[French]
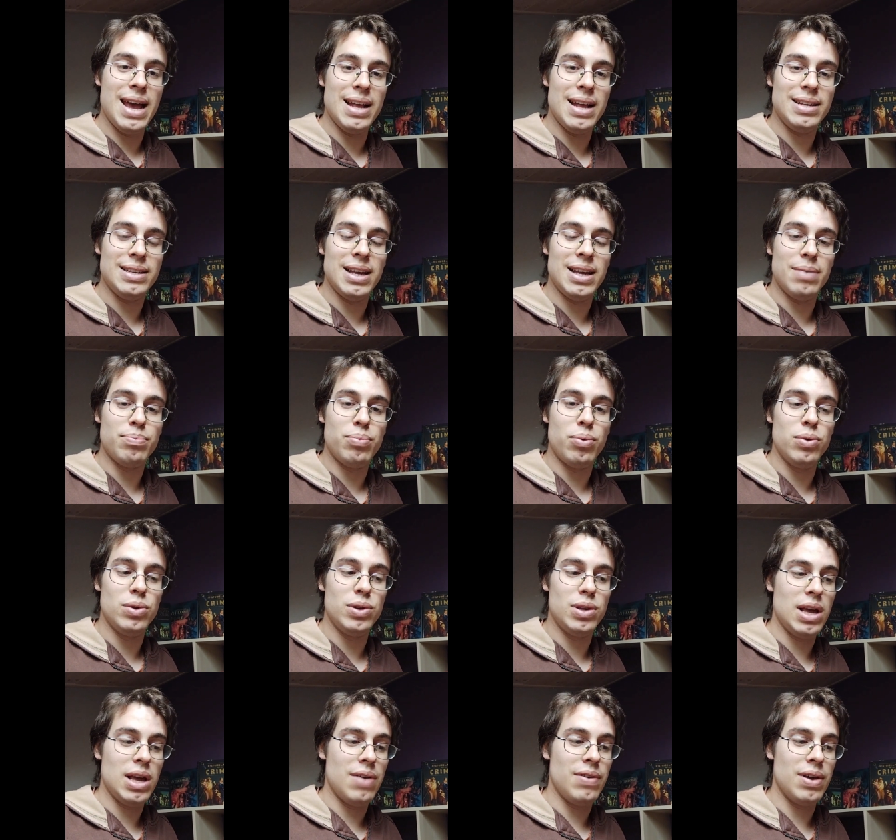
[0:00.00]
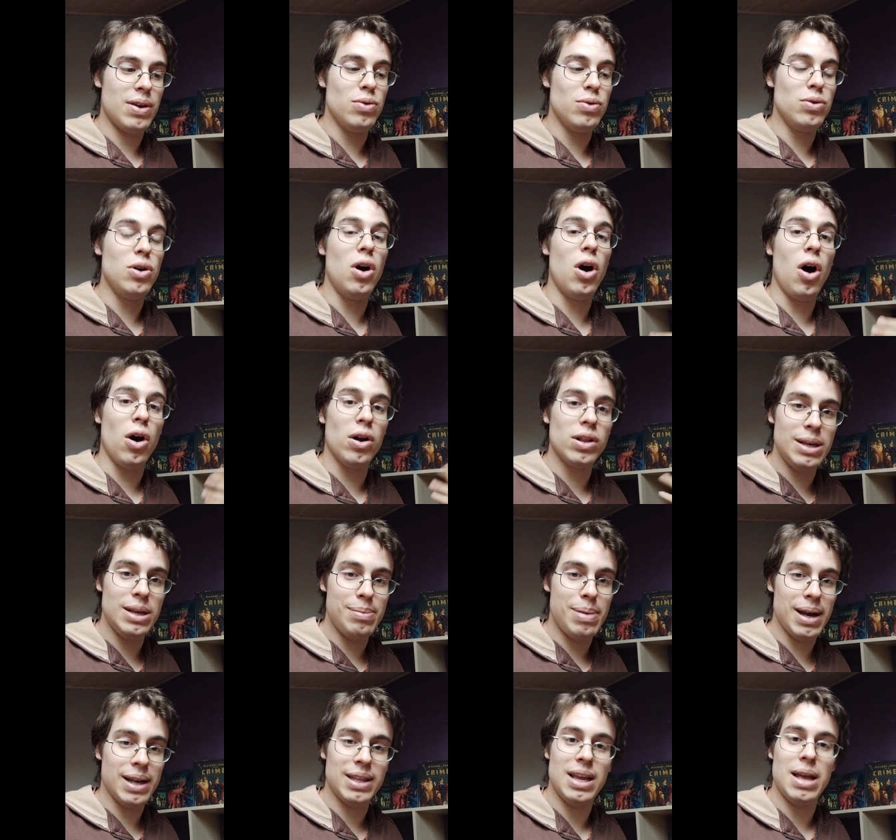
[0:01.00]
et qu'elle s'est imposée avec une
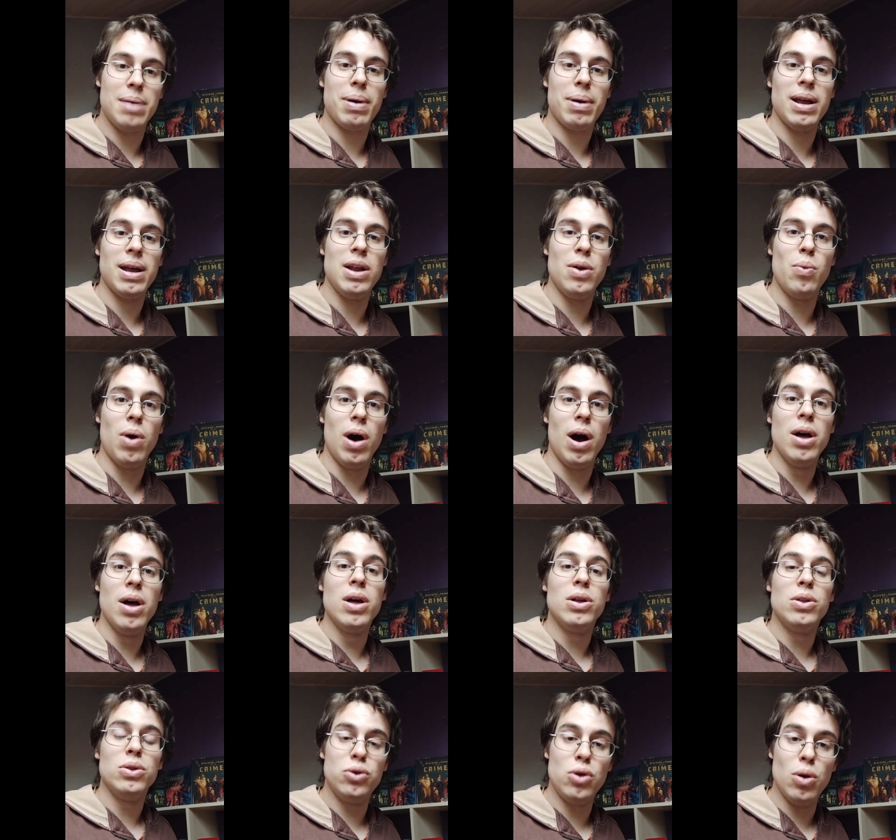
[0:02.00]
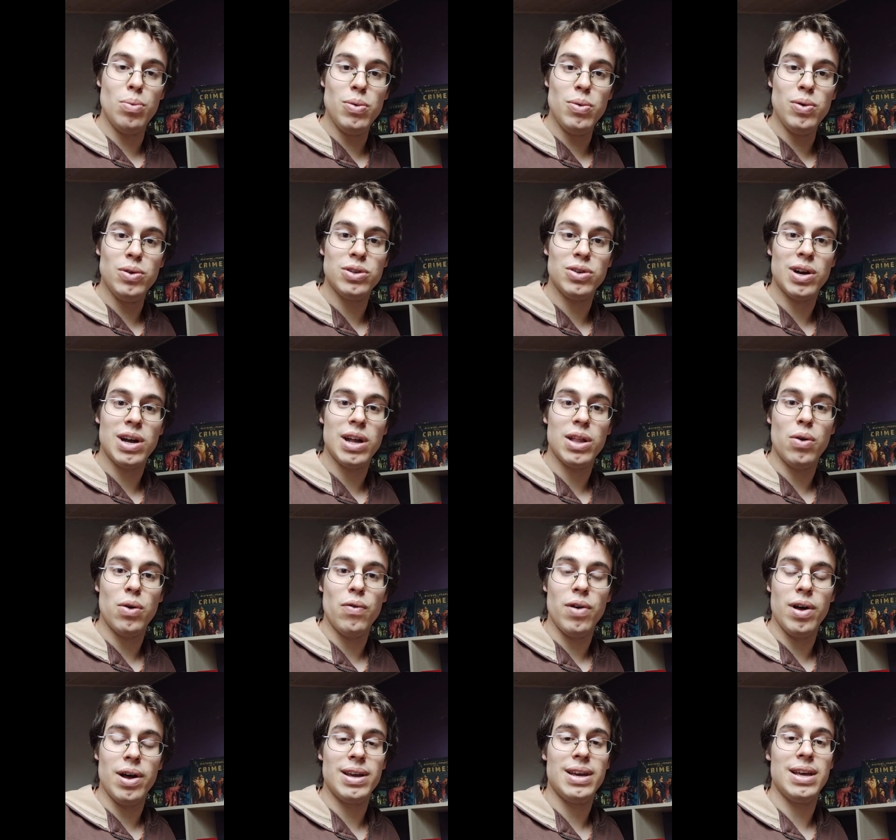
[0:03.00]
grande liberté après les lois de
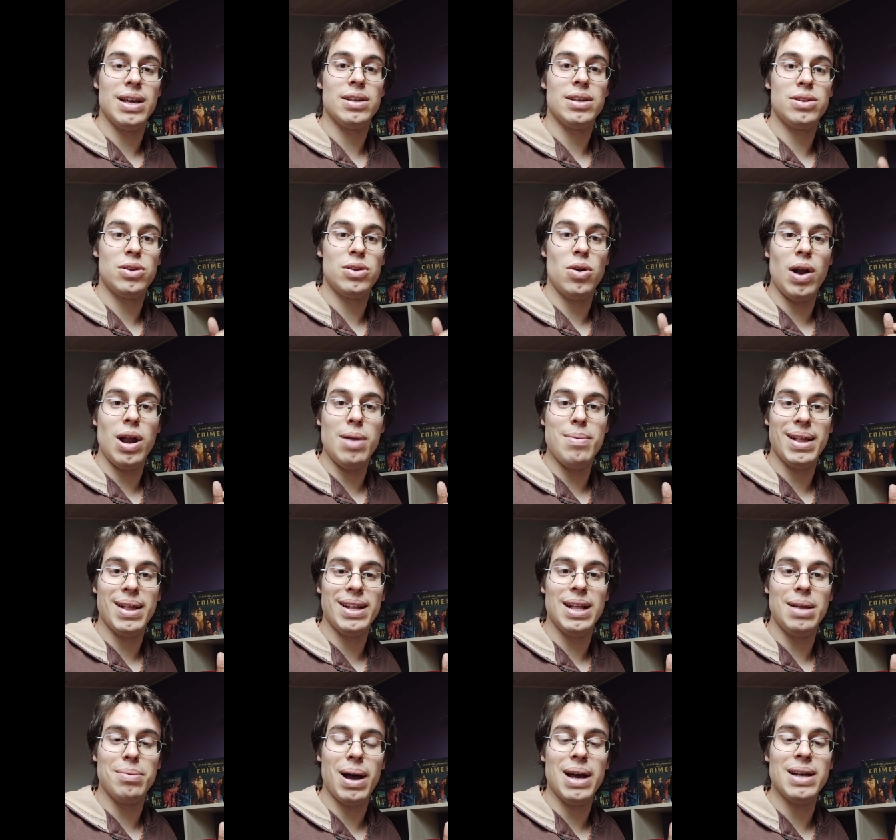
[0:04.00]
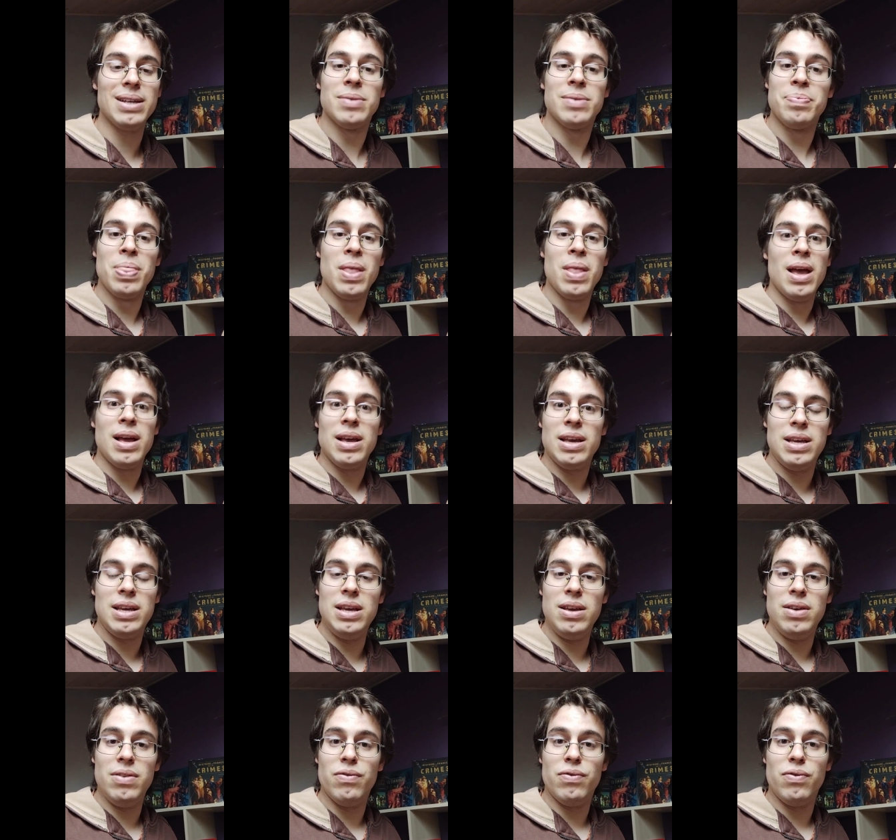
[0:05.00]
1881 qui instaurent la liberté de la presse,
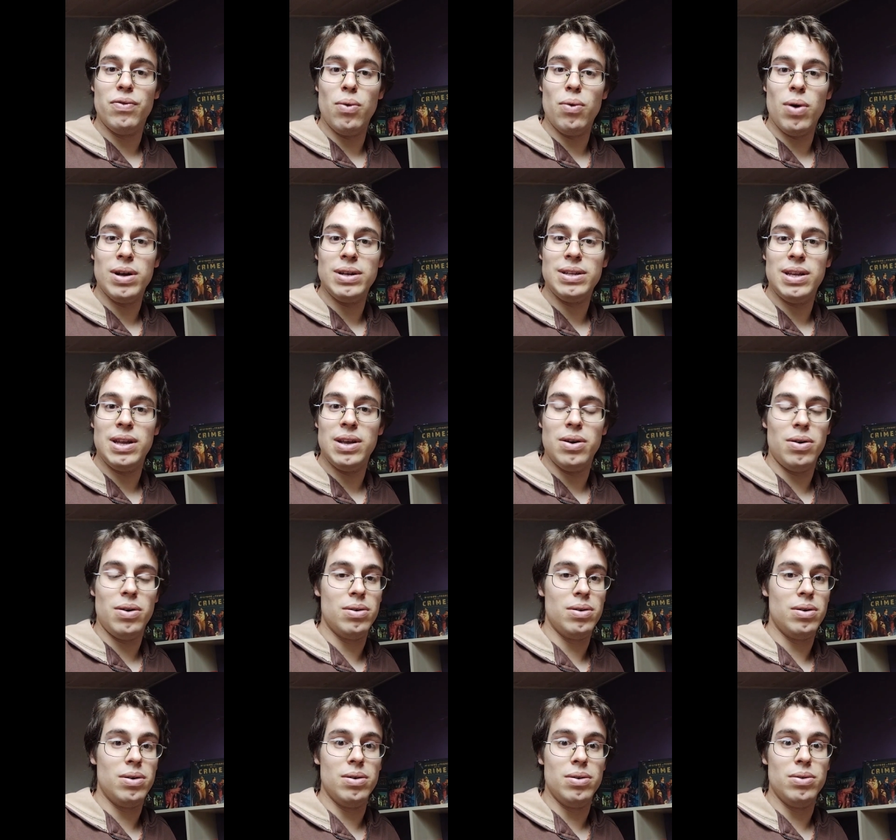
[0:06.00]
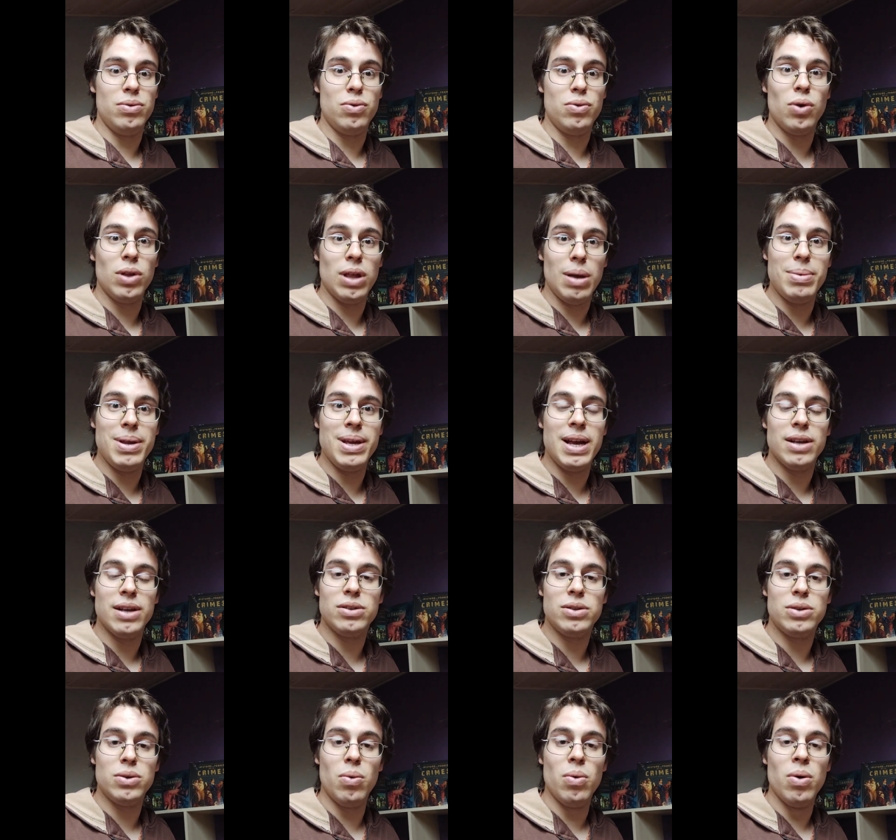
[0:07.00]
qui vont rester euh, du coup en
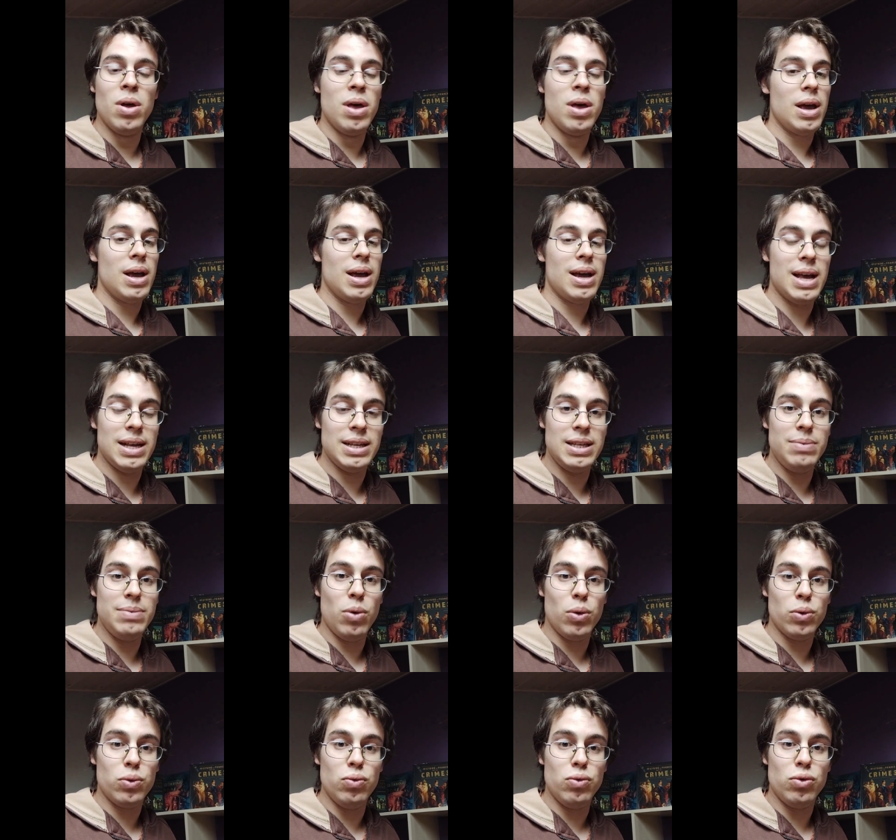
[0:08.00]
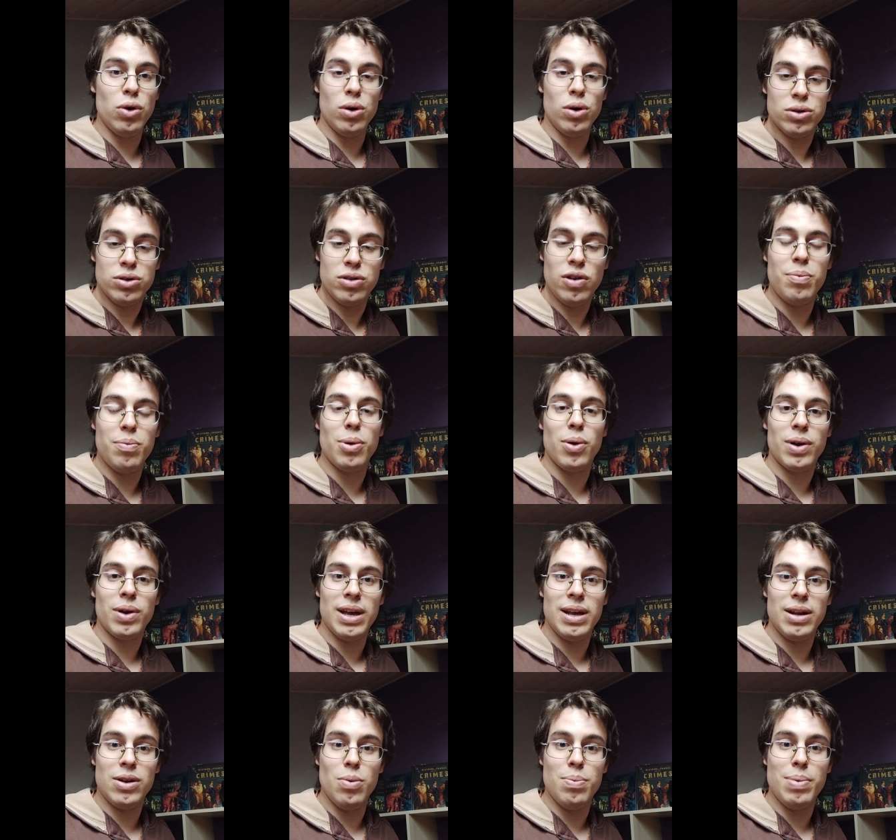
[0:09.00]
application quasiment tout le temps, sauf
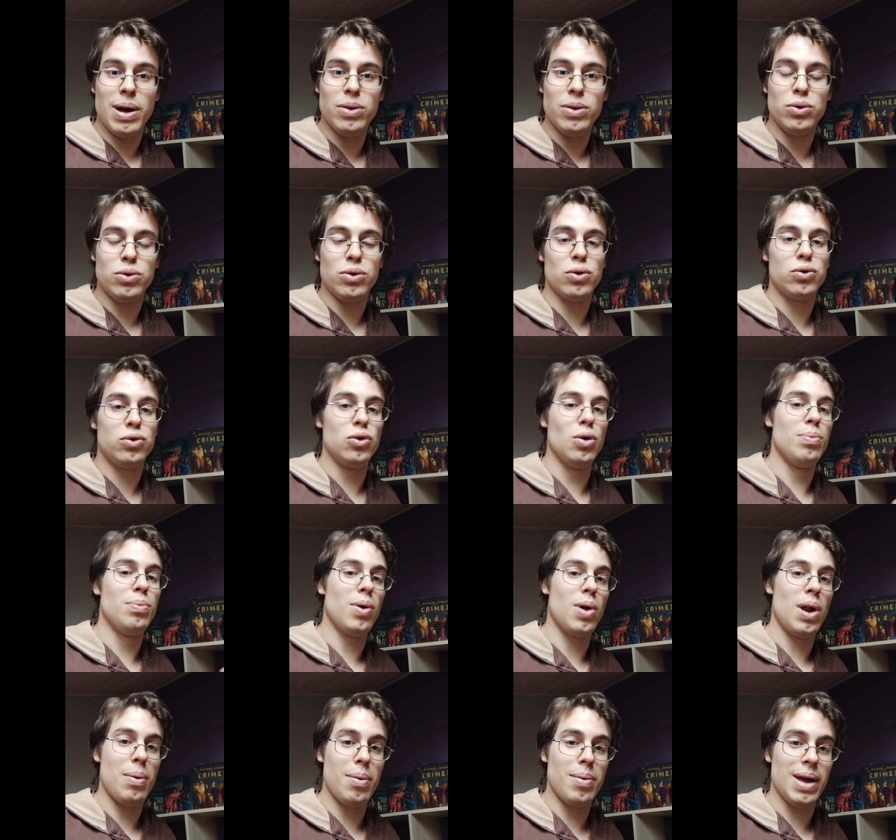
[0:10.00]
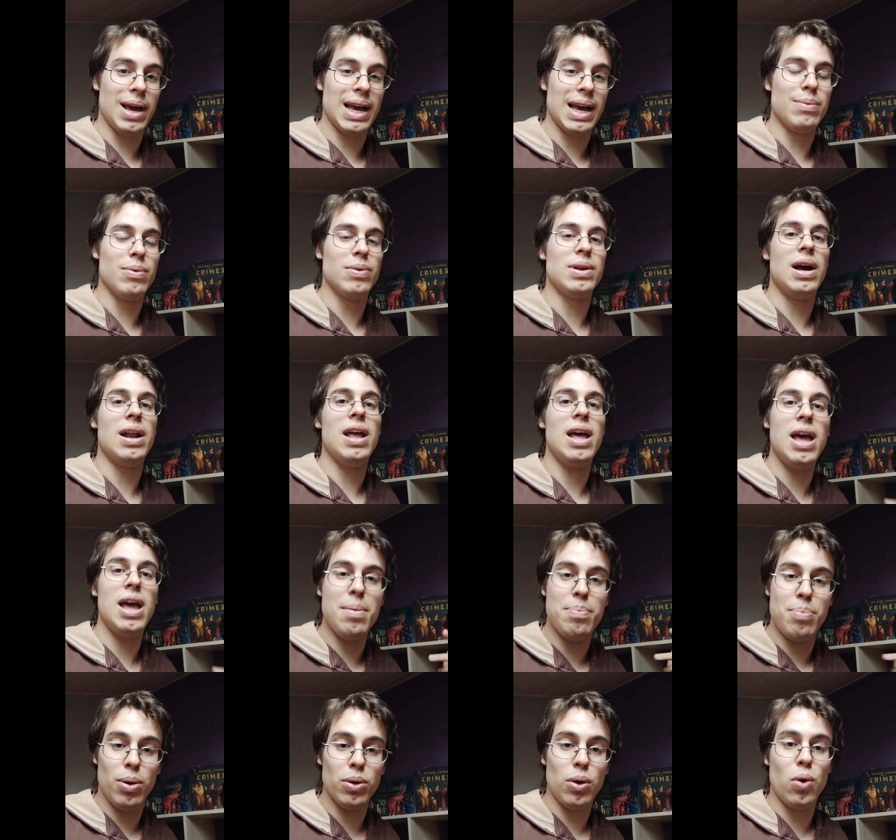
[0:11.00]
pendant quelques périodes de censure, pendant la Première Guerre
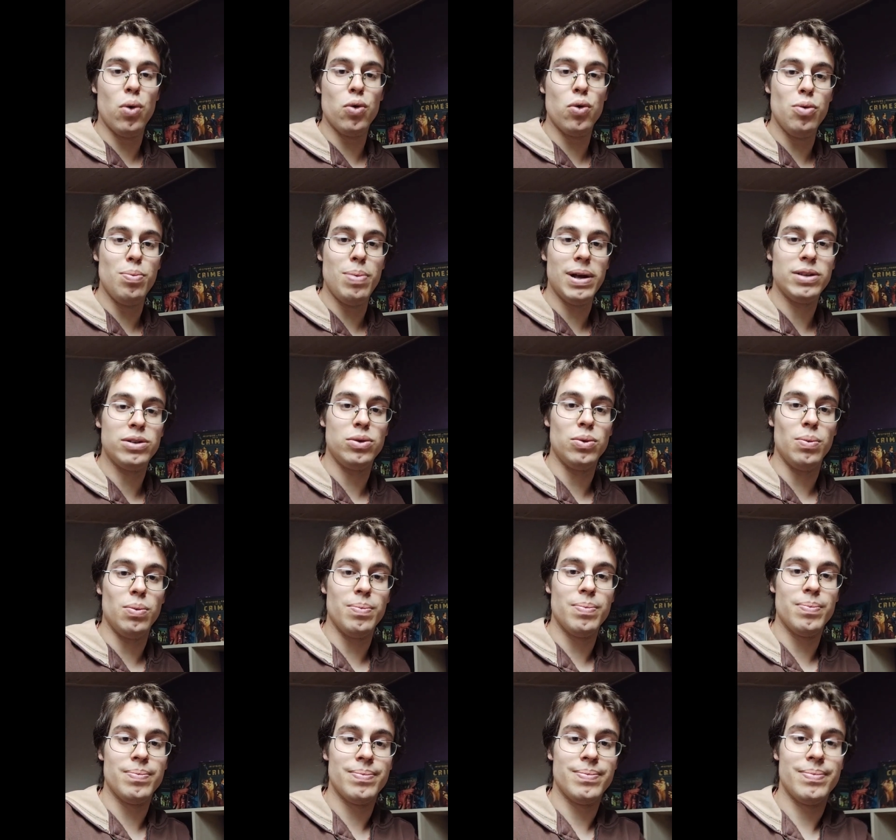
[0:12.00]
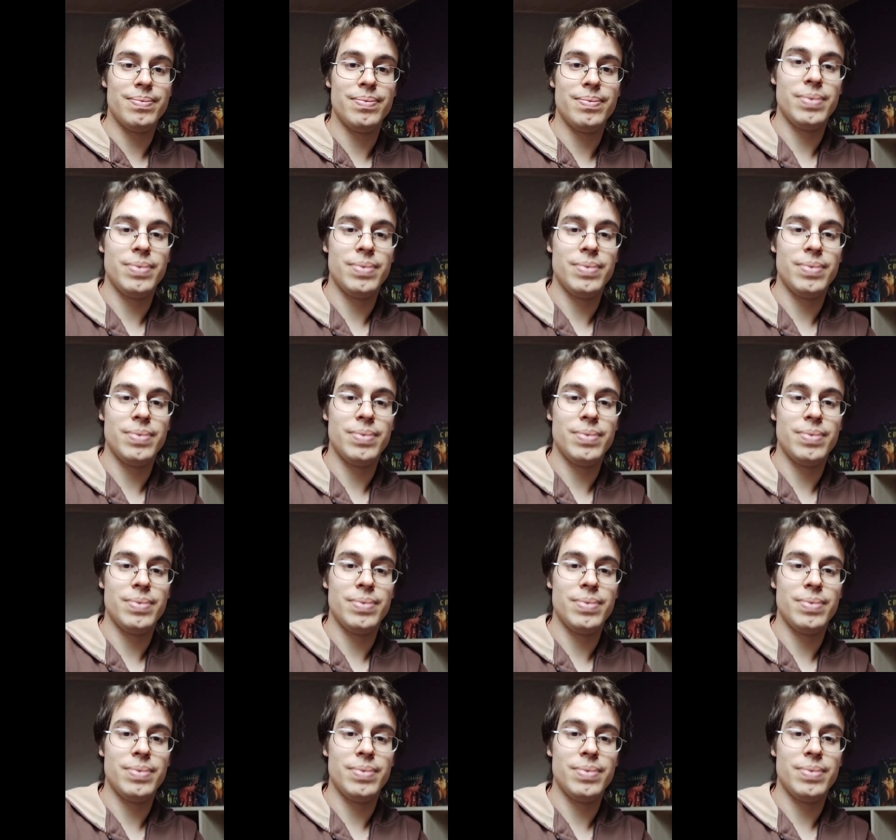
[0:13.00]
mondiale et pendant l'occupation.